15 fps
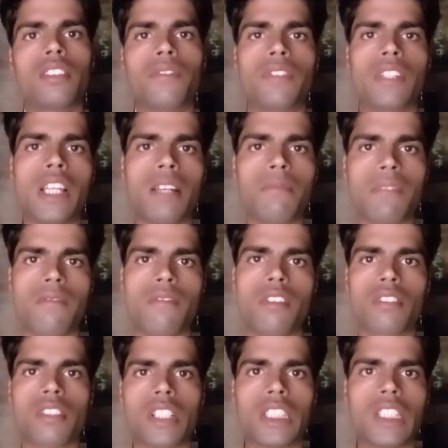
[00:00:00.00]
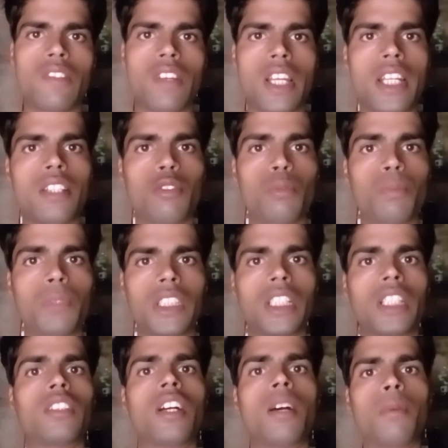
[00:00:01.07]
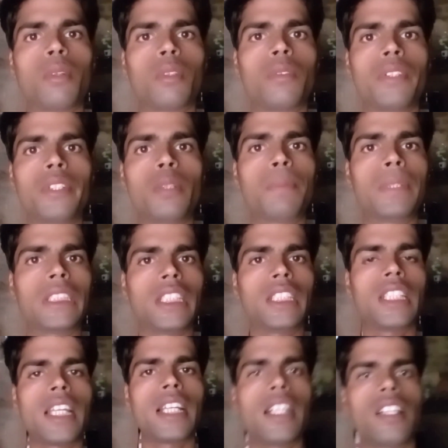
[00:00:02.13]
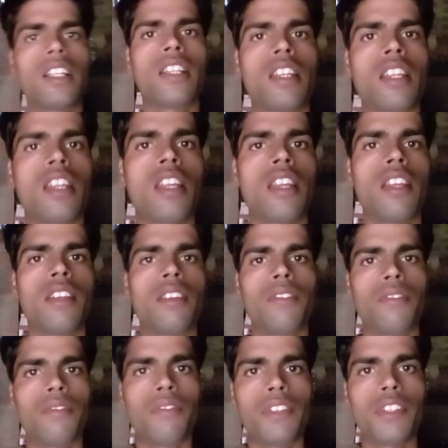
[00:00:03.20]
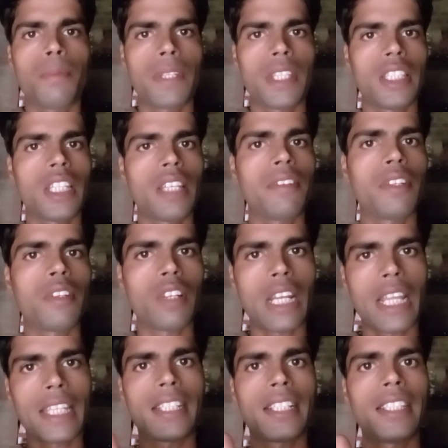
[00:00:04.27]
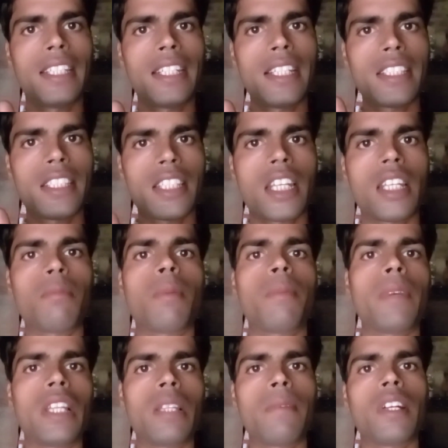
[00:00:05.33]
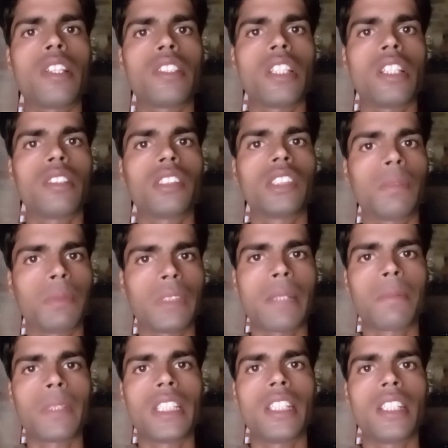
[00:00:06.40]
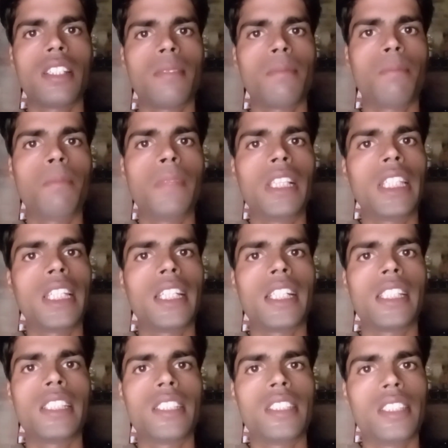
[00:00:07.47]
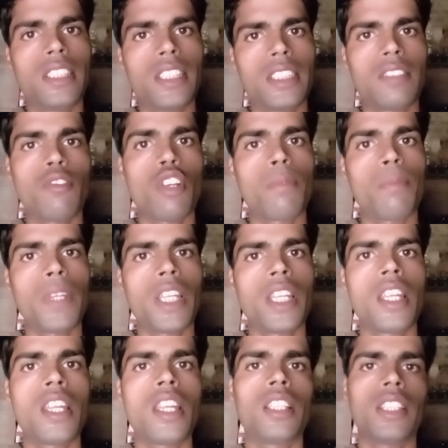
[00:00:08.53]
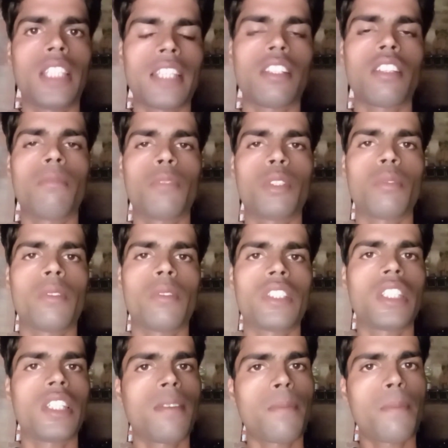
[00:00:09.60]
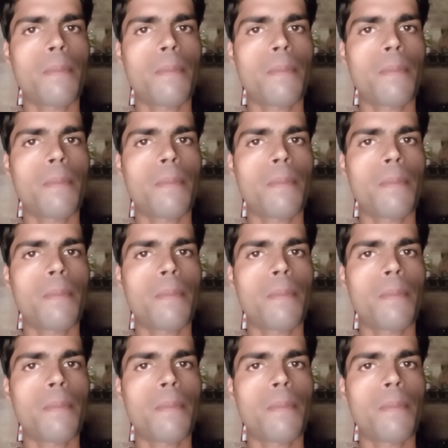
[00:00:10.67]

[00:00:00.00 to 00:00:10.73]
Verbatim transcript: फिलहाल मैं इस ब्लॉग को करता हूँ एंड उम्मीद करता हूँ आप लोग को वीडियो पसंद आएगा वीडियो पसंद आए वीडियो को लाइक कर देना चैनल पर पहली बार चैनल को सब्सक्राइब कर देना मिलते हैं जल्दी नेक्स्ट ब्लॉग में थैंक यू सो मच फॉर वॉचिंग